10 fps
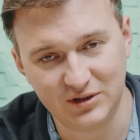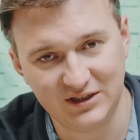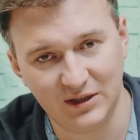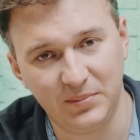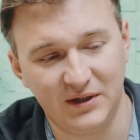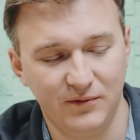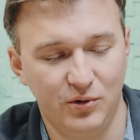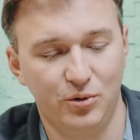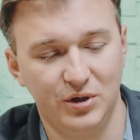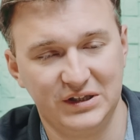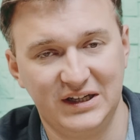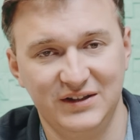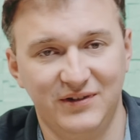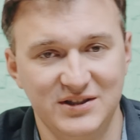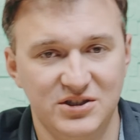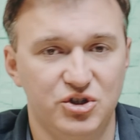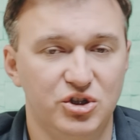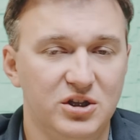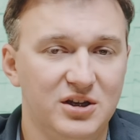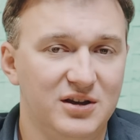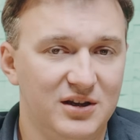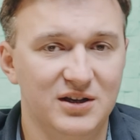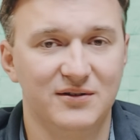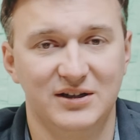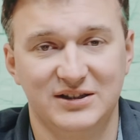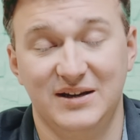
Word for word: на этот план выходит А24 и говорит,